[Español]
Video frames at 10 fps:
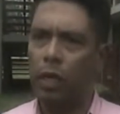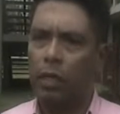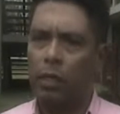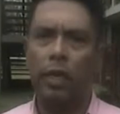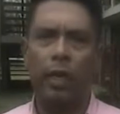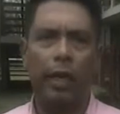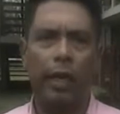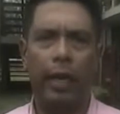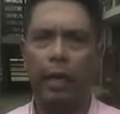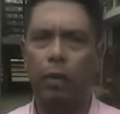Sí,
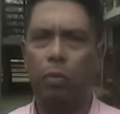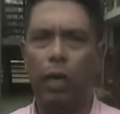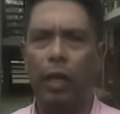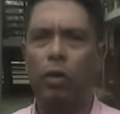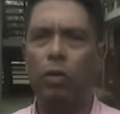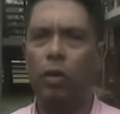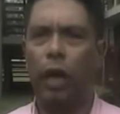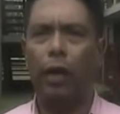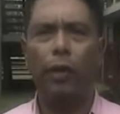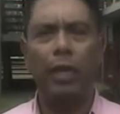eh, como le digo,
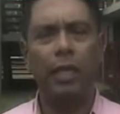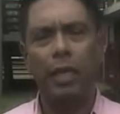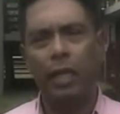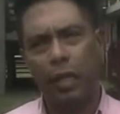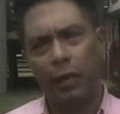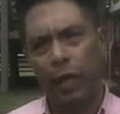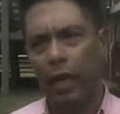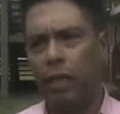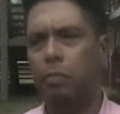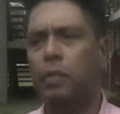hay una serie de
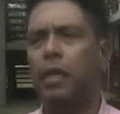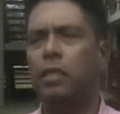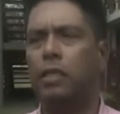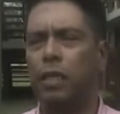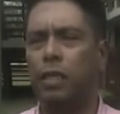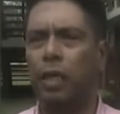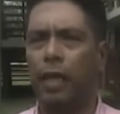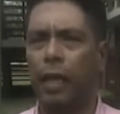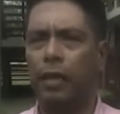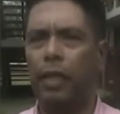actividades bien extensa
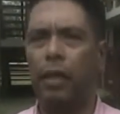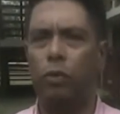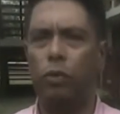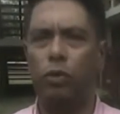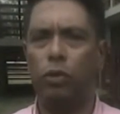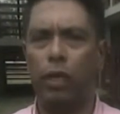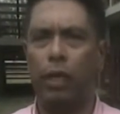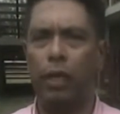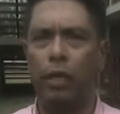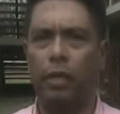que ya tenemos,
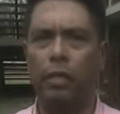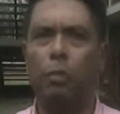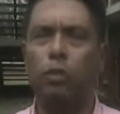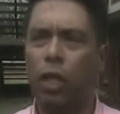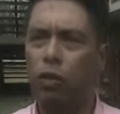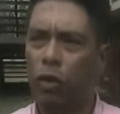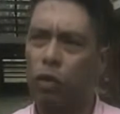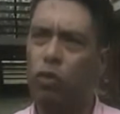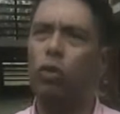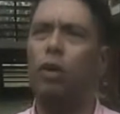eh, estamos
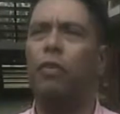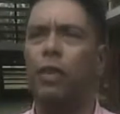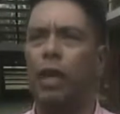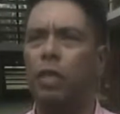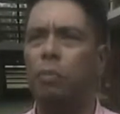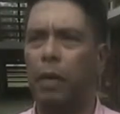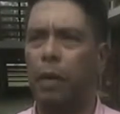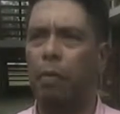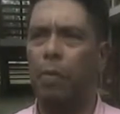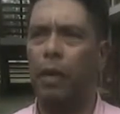dándole los toques finales
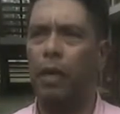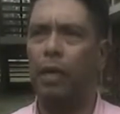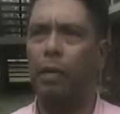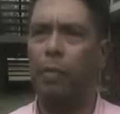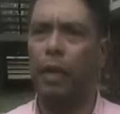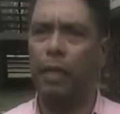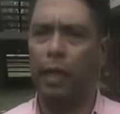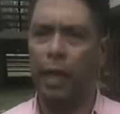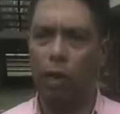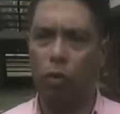para, para, para
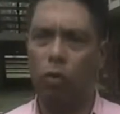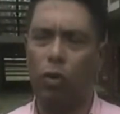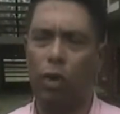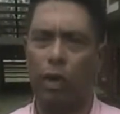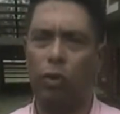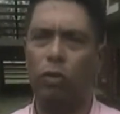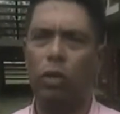tener algo concreto.